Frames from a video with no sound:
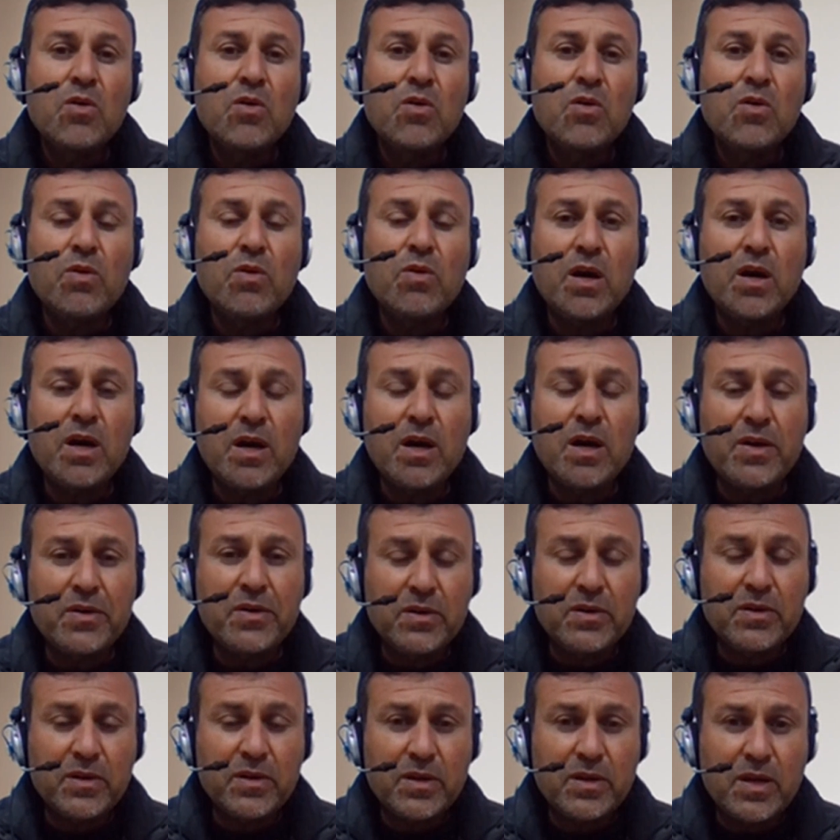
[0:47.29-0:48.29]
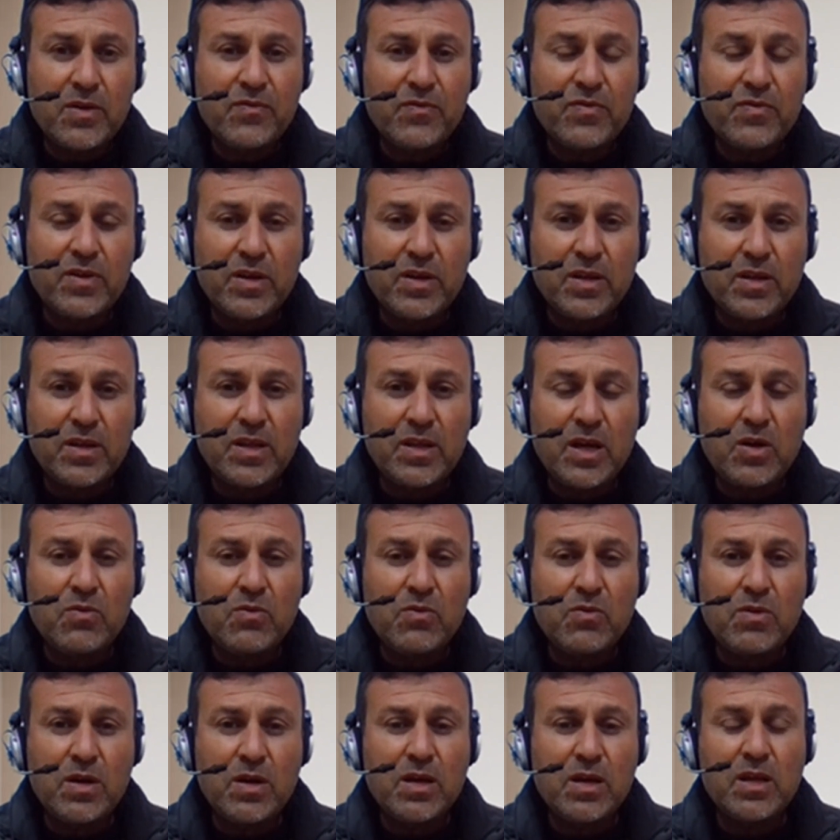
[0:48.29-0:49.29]
وأيضا كان فيه
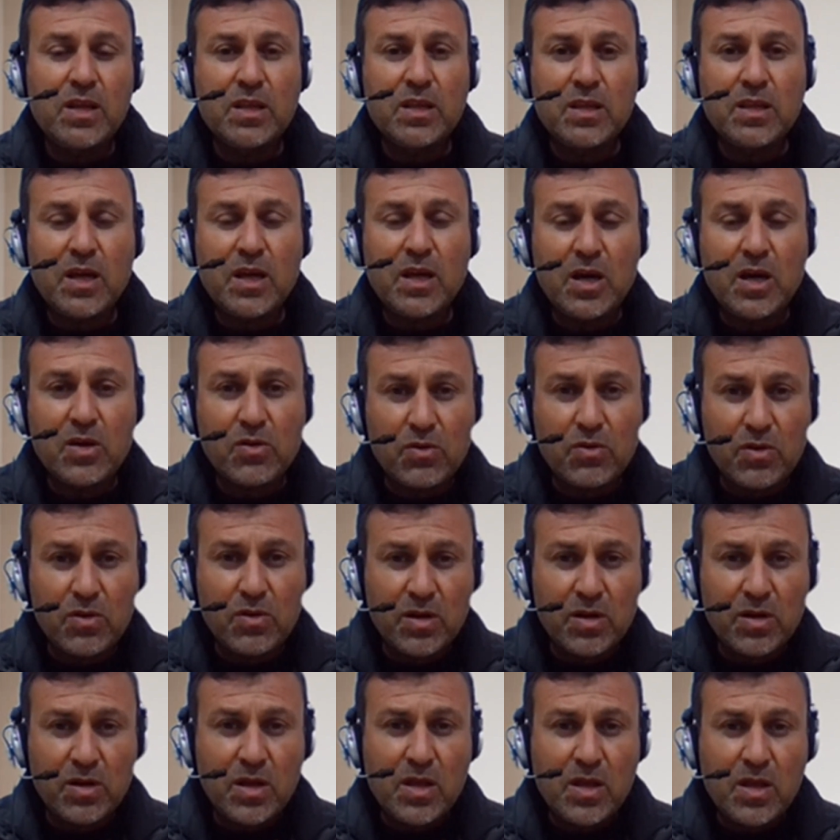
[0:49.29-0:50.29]
دعوة إلى التحرر